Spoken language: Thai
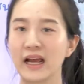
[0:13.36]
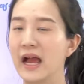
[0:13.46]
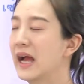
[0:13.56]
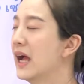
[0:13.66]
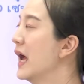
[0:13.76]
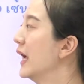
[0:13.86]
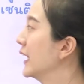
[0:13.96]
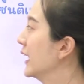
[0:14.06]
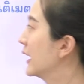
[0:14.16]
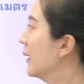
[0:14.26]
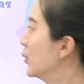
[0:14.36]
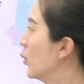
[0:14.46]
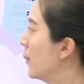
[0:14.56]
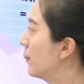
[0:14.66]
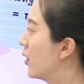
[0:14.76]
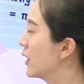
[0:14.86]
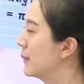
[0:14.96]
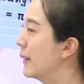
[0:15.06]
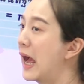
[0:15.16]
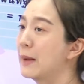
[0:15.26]
นะคะคิดคำนวณป
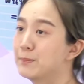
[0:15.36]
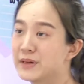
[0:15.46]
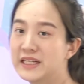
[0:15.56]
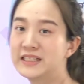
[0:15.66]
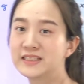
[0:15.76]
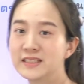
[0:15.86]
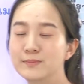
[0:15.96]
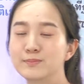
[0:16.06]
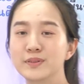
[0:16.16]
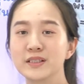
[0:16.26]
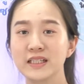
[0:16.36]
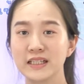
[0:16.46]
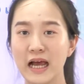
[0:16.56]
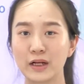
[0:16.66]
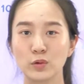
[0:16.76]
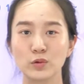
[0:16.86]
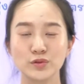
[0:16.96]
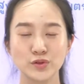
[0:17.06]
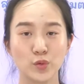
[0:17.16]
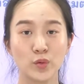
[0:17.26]
ริมาตรปริซึมพื้นที่ฐานคู
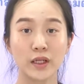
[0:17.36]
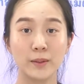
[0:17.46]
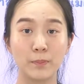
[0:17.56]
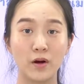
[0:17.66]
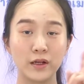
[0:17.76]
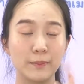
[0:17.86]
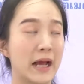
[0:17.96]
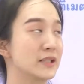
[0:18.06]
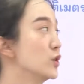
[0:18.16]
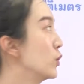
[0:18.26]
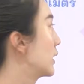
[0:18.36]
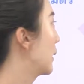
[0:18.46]
ณสูงคิดปริมาตรทรง